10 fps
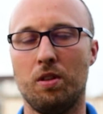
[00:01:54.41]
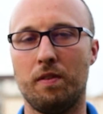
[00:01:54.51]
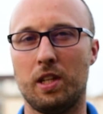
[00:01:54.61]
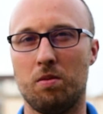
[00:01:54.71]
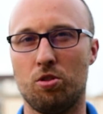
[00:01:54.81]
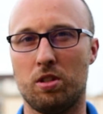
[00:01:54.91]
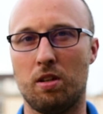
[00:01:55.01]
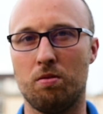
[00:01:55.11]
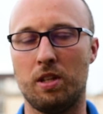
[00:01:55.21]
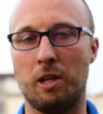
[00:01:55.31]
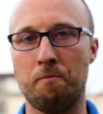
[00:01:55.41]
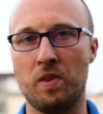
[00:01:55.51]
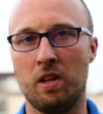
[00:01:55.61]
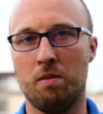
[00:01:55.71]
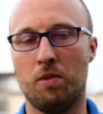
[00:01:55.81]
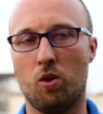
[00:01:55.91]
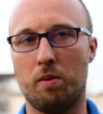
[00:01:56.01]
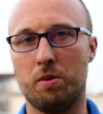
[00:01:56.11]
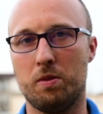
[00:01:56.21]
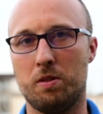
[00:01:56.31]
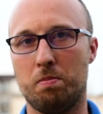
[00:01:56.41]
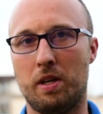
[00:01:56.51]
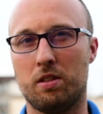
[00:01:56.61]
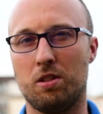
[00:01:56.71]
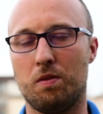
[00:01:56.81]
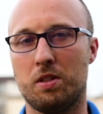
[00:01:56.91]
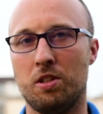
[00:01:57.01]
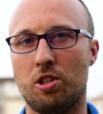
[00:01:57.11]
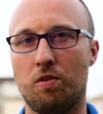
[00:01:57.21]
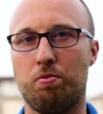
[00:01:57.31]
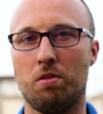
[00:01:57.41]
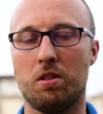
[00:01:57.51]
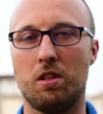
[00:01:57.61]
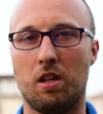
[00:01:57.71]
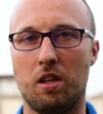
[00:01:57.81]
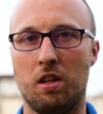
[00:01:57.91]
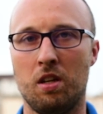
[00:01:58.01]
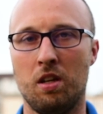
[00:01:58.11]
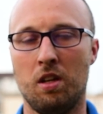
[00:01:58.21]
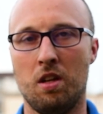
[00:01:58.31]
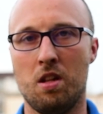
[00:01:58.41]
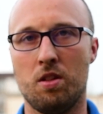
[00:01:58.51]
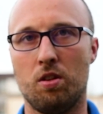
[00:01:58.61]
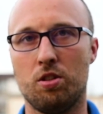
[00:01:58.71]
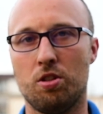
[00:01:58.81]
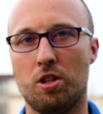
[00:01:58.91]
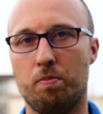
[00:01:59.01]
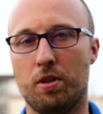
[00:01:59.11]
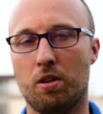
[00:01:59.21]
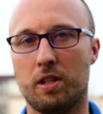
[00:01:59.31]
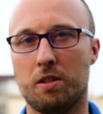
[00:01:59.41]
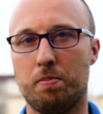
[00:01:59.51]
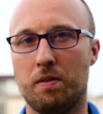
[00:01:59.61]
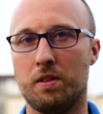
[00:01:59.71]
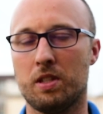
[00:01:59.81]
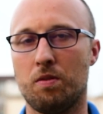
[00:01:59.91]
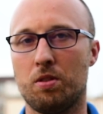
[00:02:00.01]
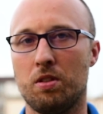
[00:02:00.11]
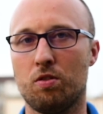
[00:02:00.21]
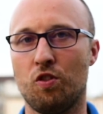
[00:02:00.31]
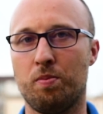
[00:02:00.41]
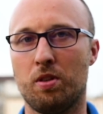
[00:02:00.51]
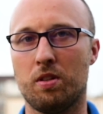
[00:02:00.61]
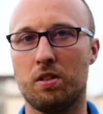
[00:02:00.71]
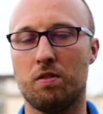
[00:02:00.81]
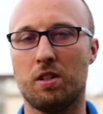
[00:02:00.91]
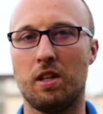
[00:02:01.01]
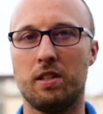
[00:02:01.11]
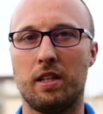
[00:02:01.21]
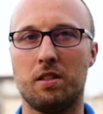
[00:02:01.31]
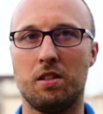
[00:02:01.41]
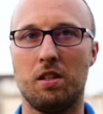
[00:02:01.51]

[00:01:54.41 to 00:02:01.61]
No wiadomo, że ta runda mogłaby być bardziej owocniejsza w punkty, ale no, liczy się progres pewnych zawodników, progres w organizacji